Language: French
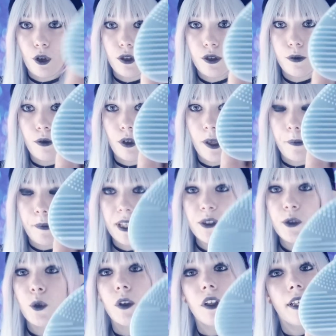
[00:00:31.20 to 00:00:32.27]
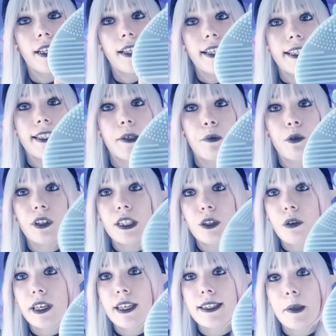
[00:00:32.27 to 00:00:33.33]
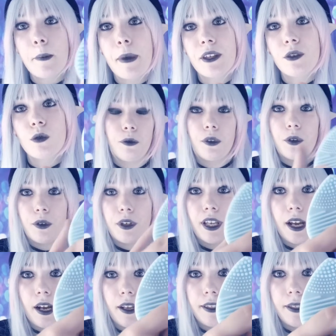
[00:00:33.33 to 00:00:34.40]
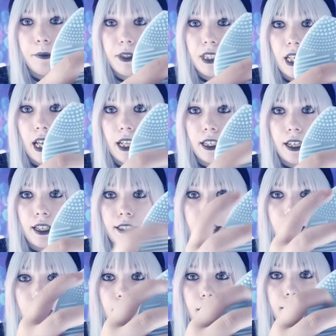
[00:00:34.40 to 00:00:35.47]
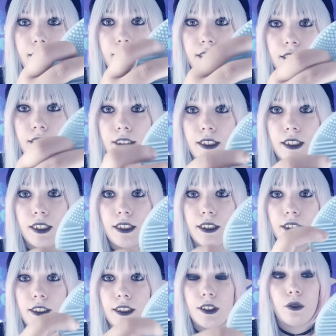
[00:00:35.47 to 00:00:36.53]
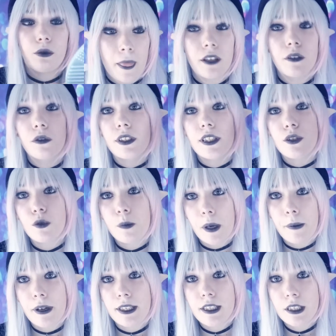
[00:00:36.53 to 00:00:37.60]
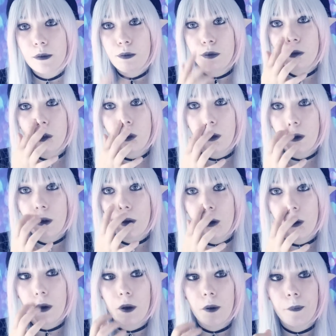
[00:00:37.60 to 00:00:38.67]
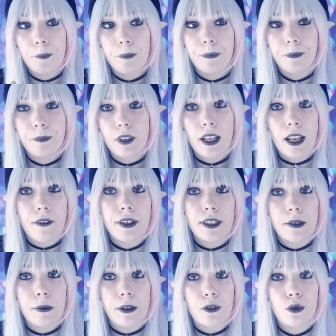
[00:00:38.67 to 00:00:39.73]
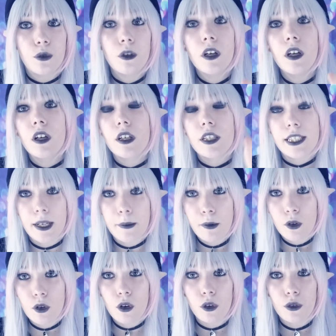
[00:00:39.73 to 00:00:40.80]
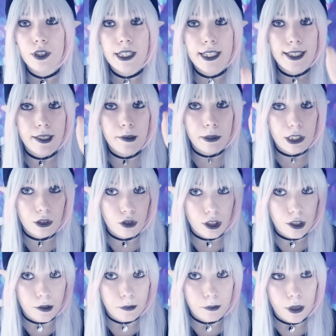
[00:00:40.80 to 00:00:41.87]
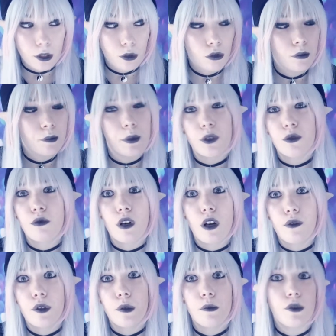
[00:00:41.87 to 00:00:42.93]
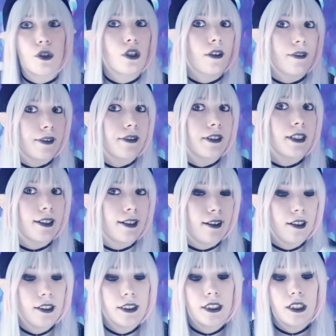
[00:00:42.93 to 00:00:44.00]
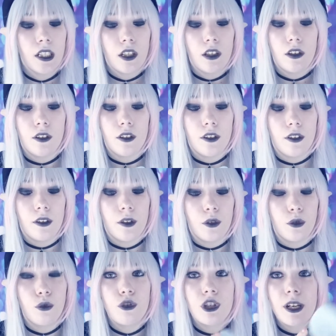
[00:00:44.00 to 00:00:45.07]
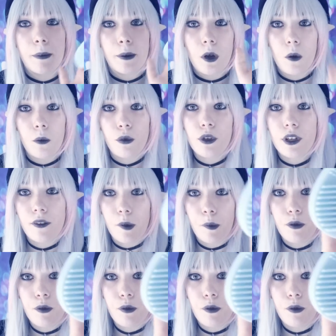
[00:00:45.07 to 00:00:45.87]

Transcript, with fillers: brosse pour les pinceaux. C'est pour nettoyer ses pinceaux, donc euh, il y a des petits gratte-gratte là, ici et ici. Donc c'est super pratique pour euh, laver ses pinceaux. Je ne l'ai pas encore utilisé parce que j'ai pas trop de pinceaux à laver mais ça va venir là. Euh, donc je l'ai pris en bleu, il y avait